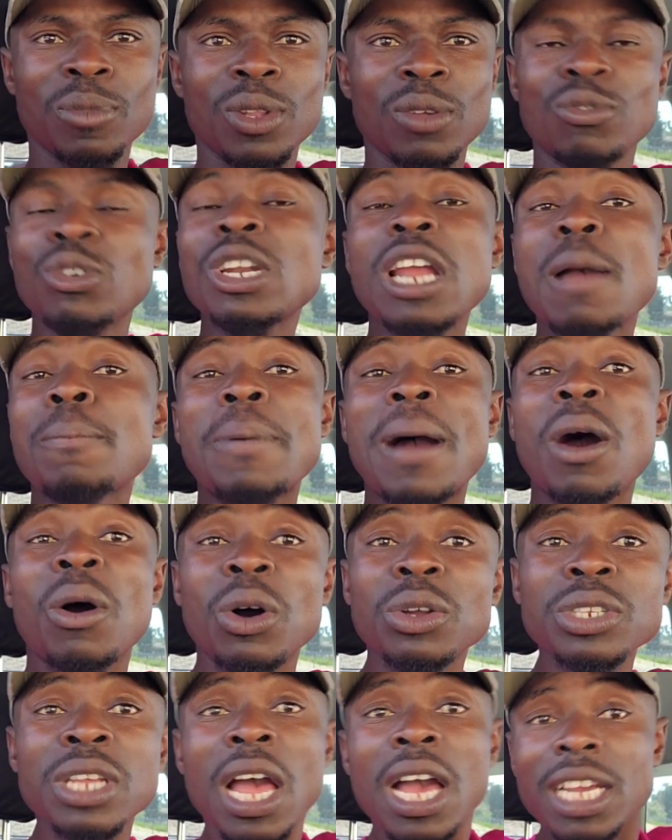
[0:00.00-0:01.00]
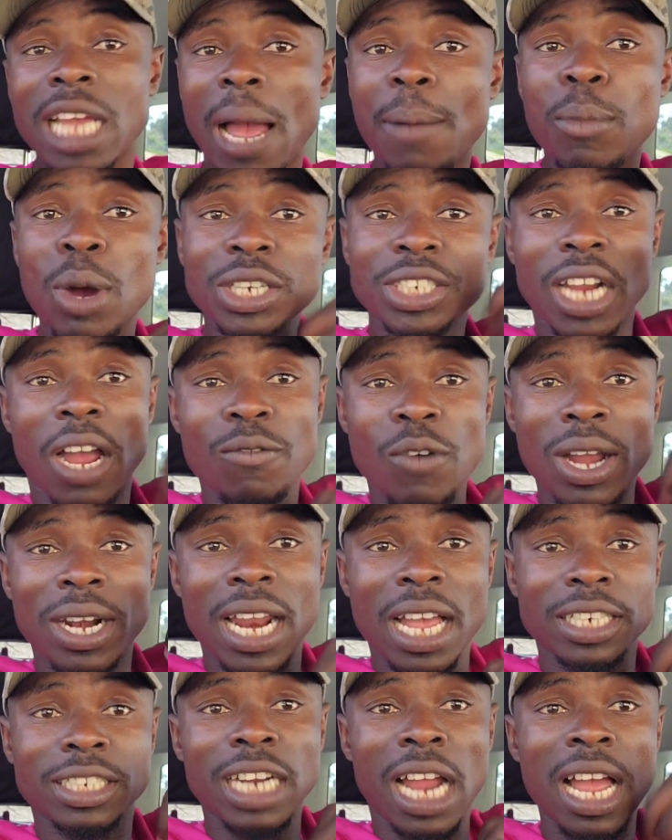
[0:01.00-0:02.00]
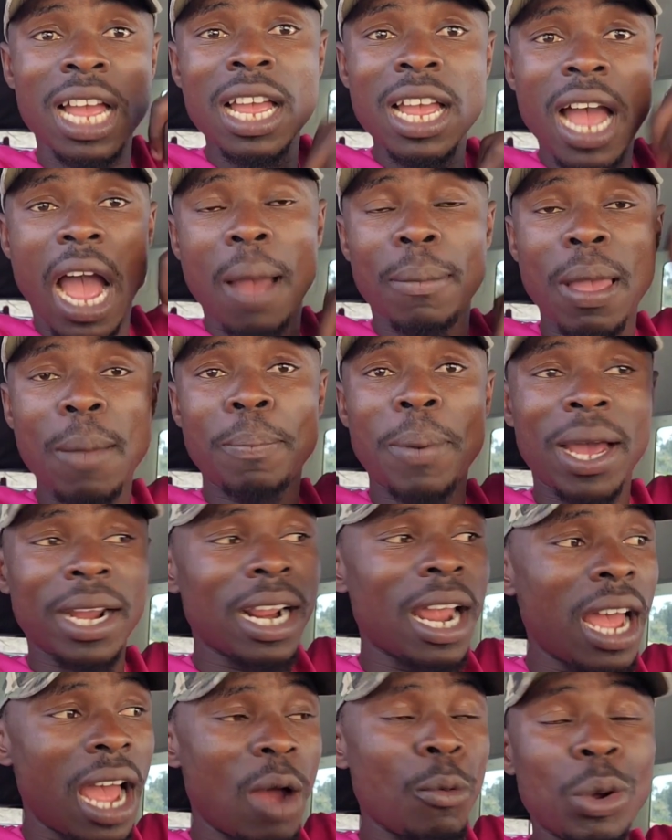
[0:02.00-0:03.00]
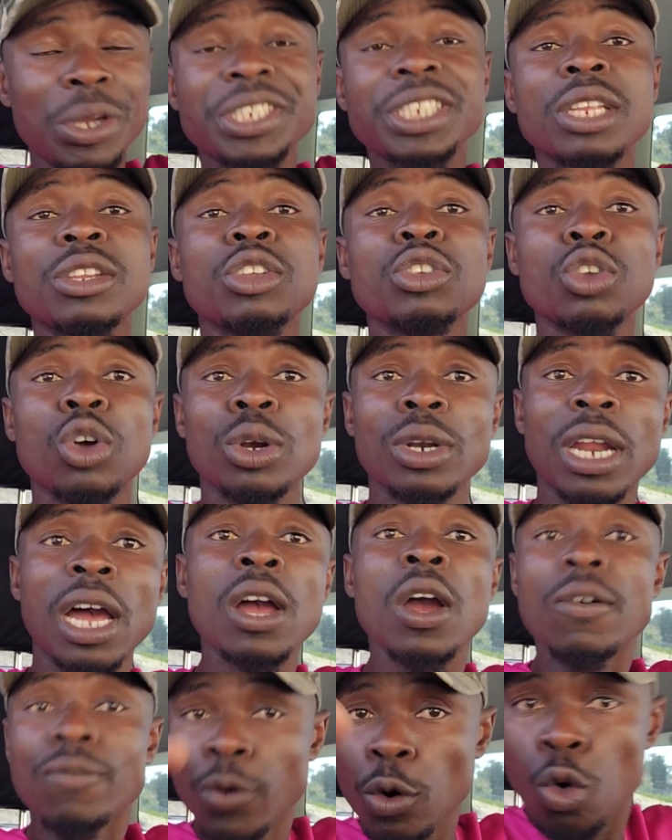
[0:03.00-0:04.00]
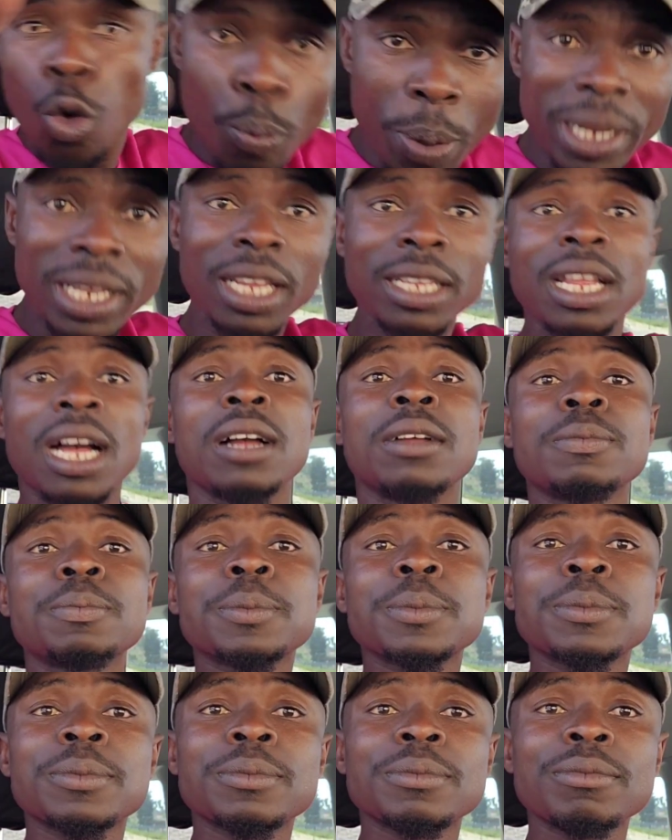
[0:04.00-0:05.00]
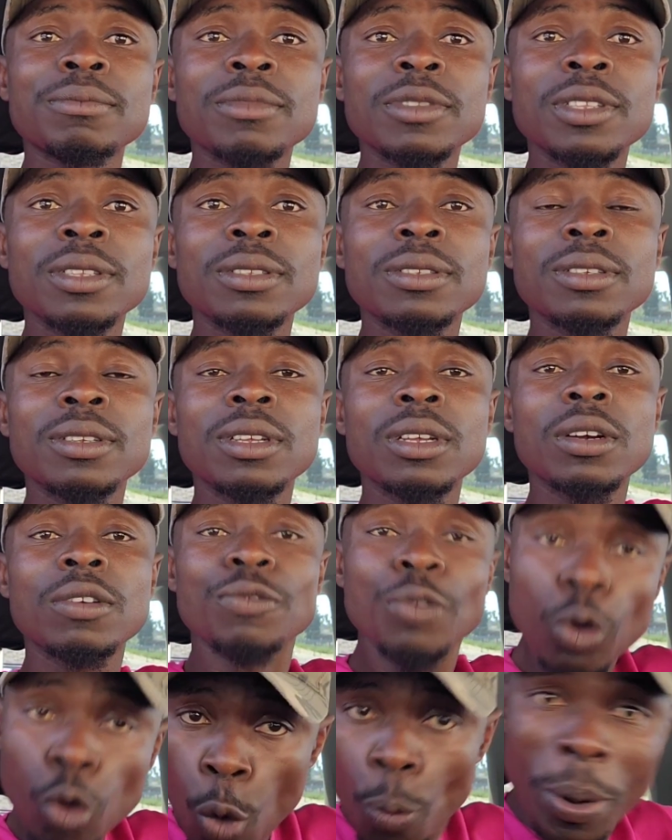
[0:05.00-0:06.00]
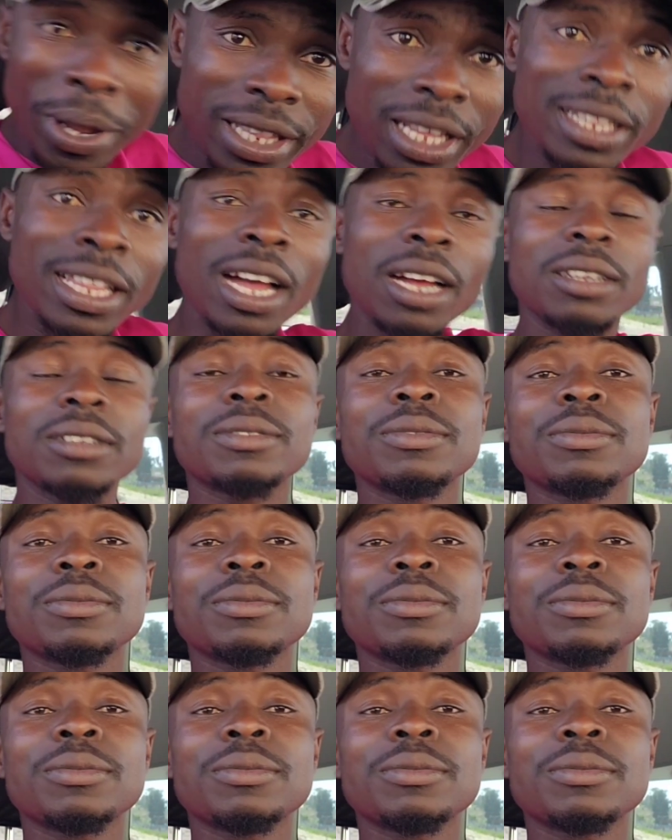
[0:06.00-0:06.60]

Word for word: Vous n'avez pas honte Quand moi j'envoie l'argent à mes parents, à Western Union, là, vous coupez dedans. Vous coupez dedans.